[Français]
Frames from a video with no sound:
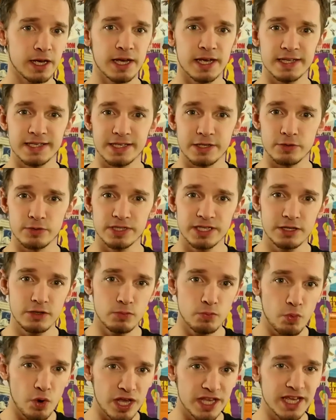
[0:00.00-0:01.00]
C'est aussi
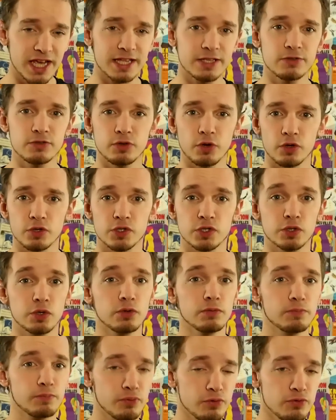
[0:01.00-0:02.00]
une moyenne sur une
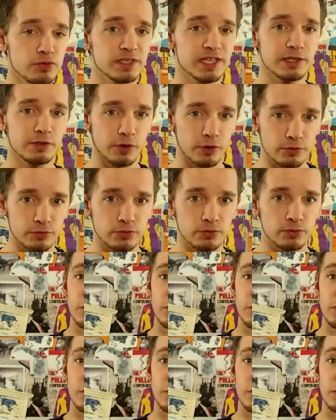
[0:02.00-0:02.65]
zone plus étendue.